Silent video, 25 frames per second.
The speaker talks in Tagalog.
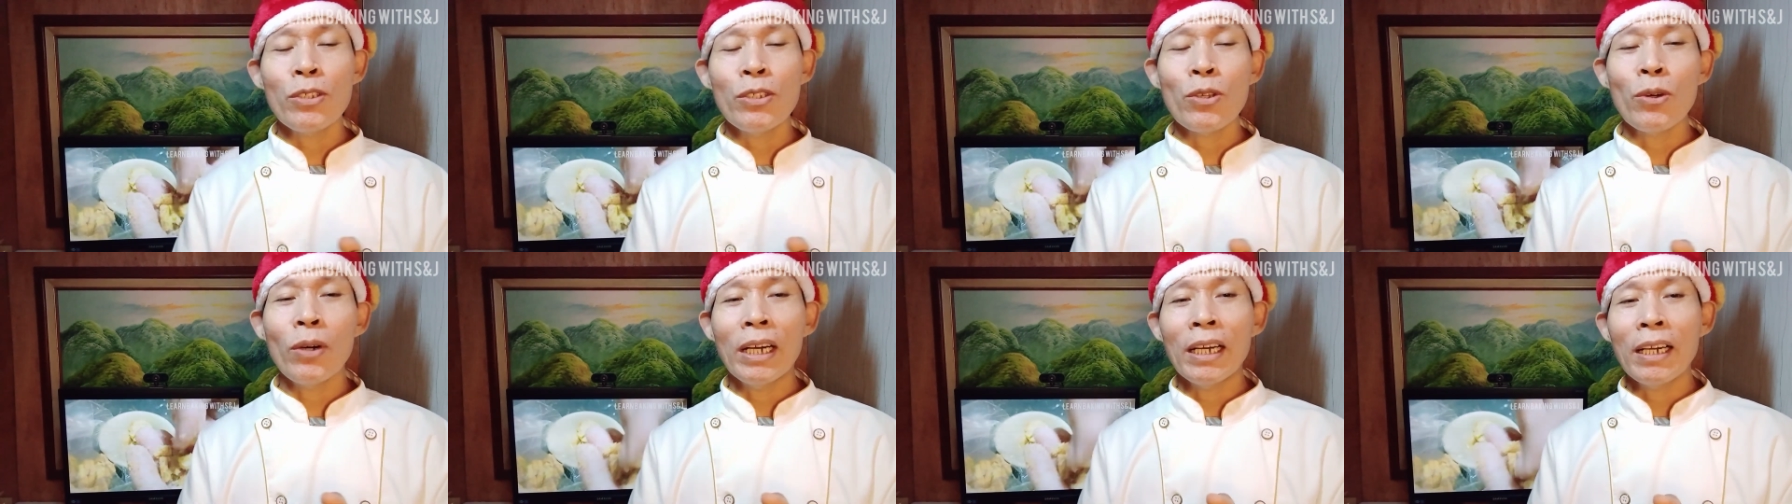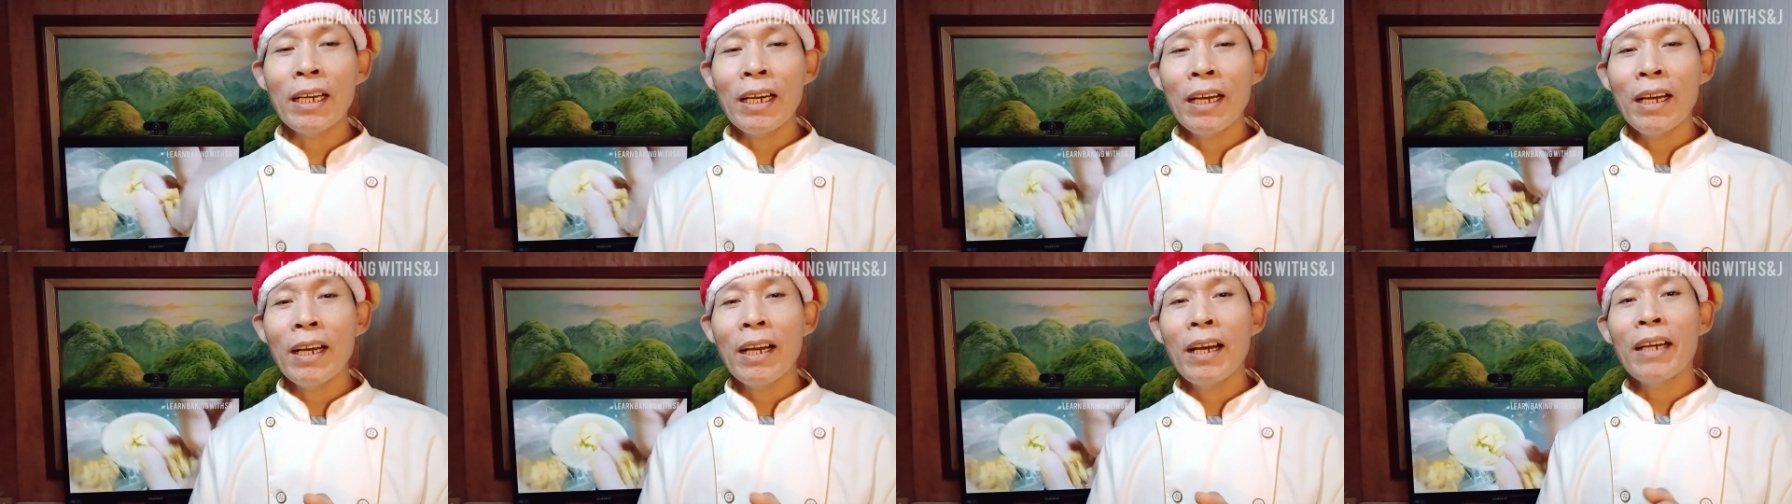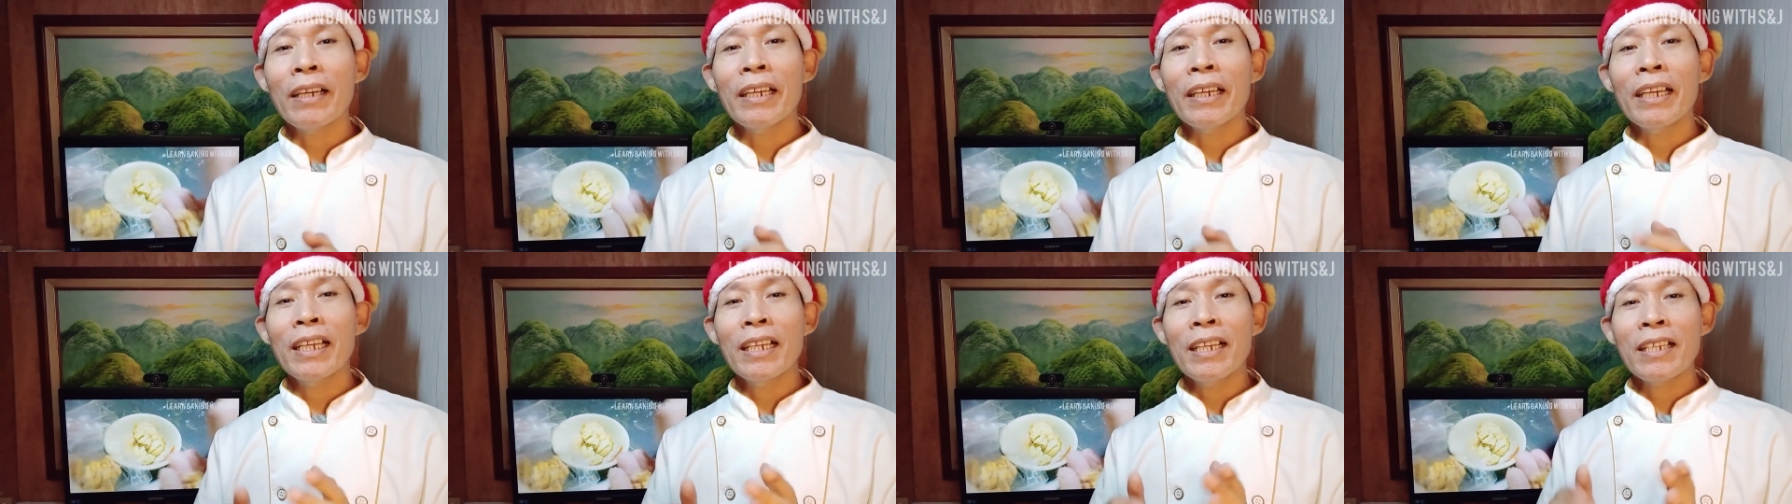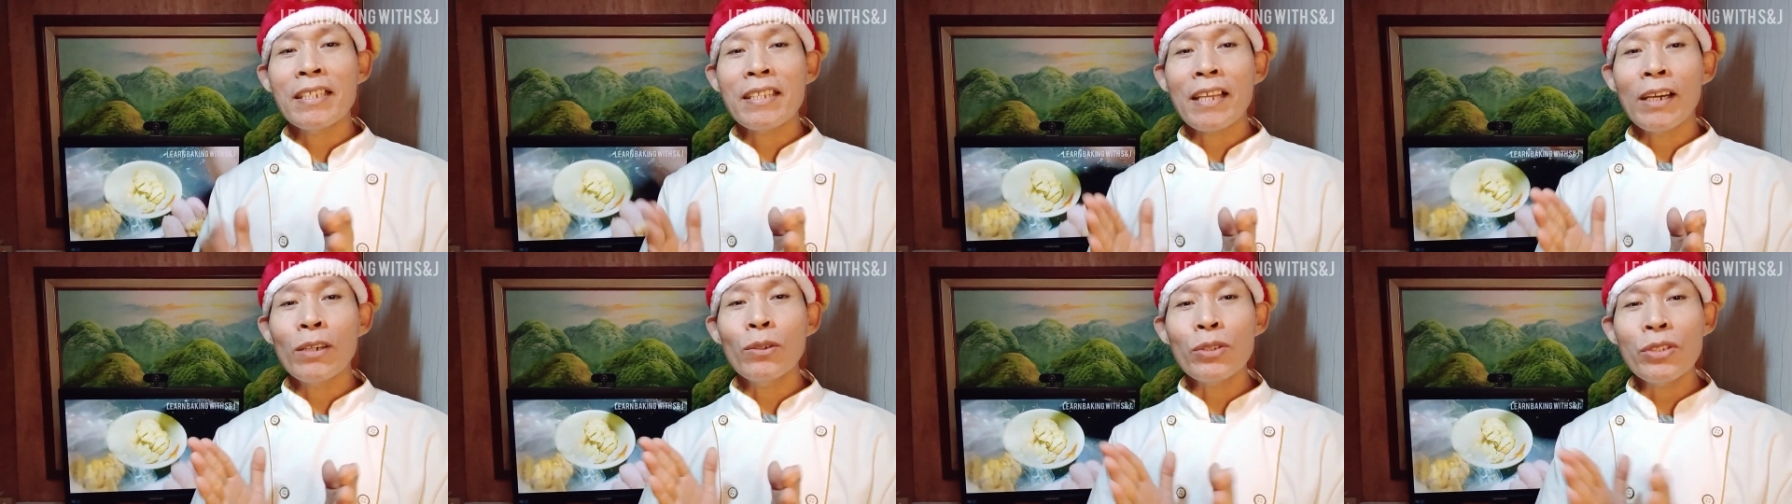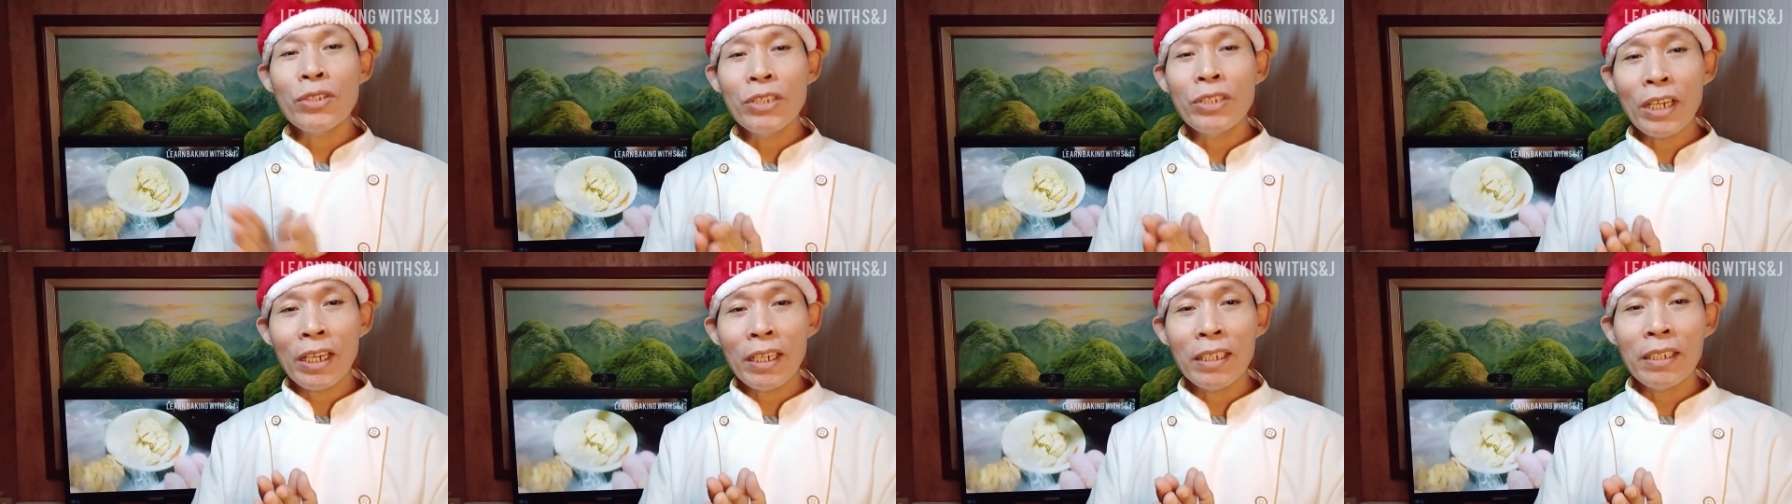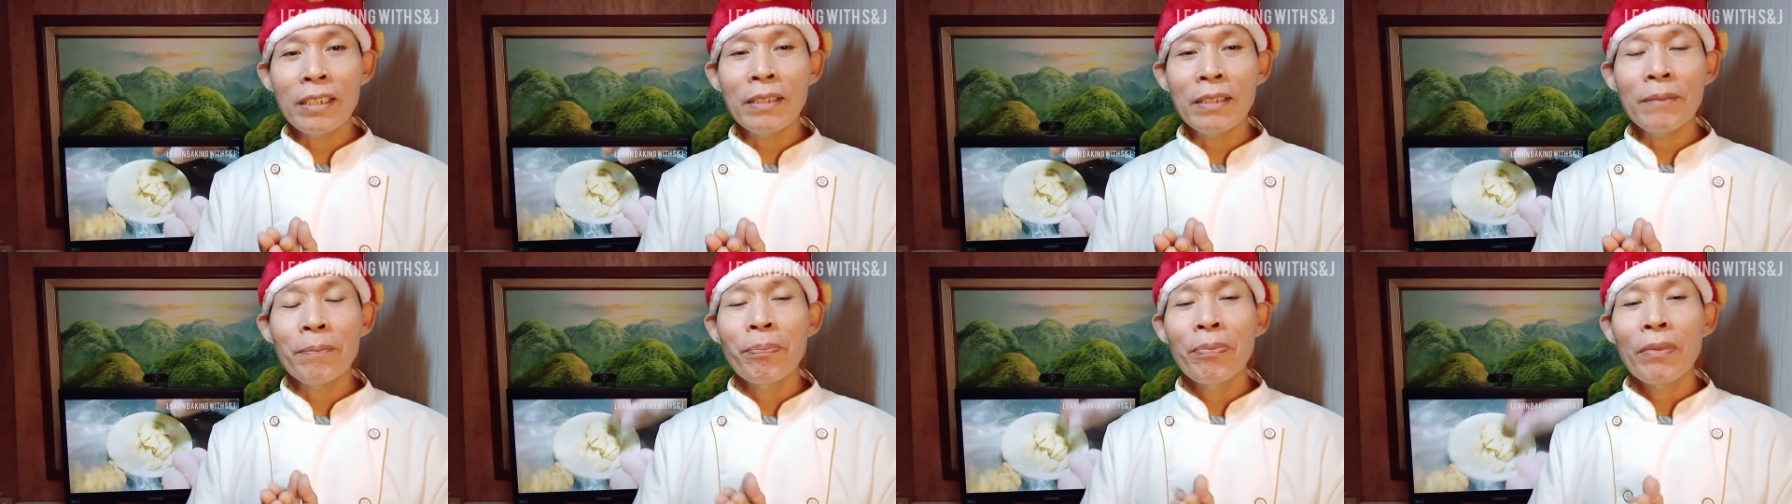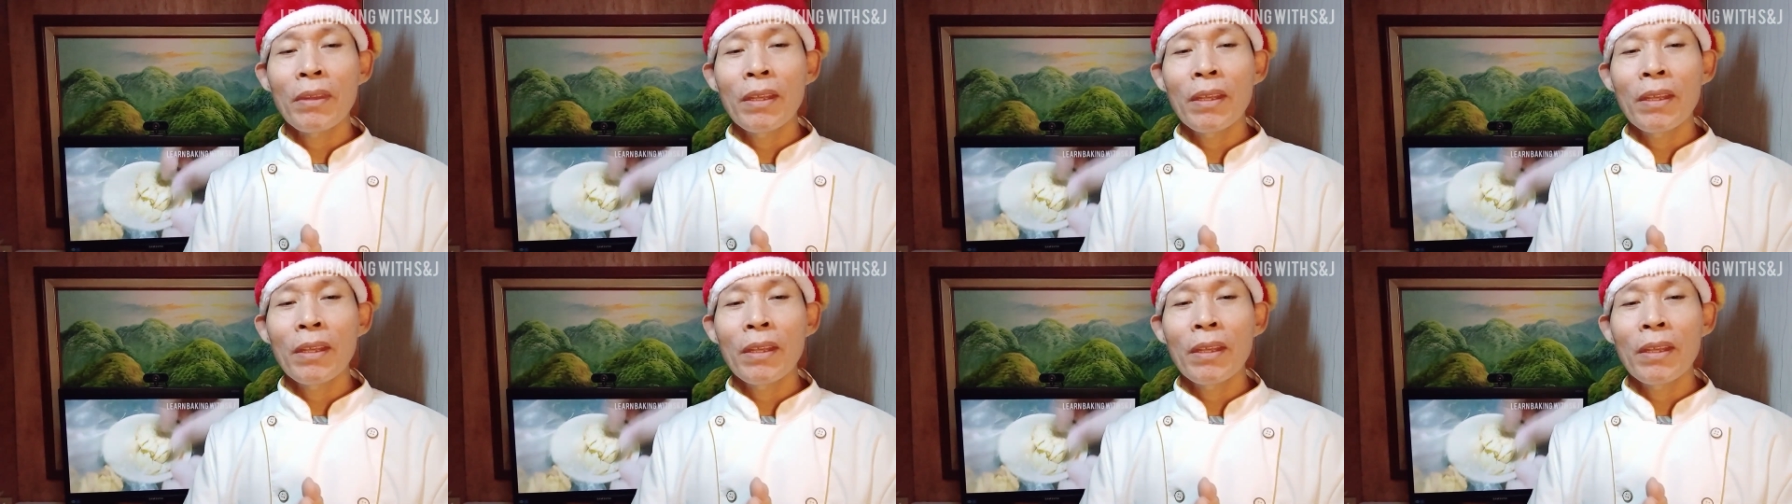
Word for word: So, ang uh, aking sagot diyan,